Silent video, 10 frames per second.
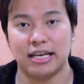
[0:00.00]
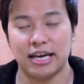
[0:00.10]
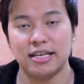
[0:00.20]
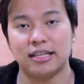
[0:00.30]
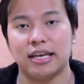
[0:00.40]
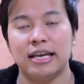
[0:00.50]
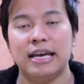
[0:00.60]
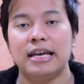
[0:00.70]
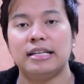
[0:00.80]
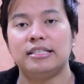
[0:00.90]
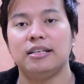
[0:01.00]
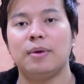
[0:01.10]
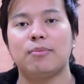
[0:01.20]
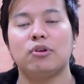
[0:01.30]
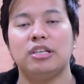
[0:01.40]
दिखाए जाते हैं
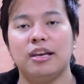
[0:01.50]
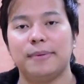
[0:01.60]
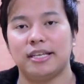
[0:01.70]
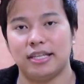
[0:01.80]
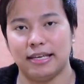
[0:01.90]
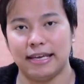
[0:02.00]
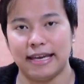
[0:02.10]
जिनमें आपको ये बताया जाता है कि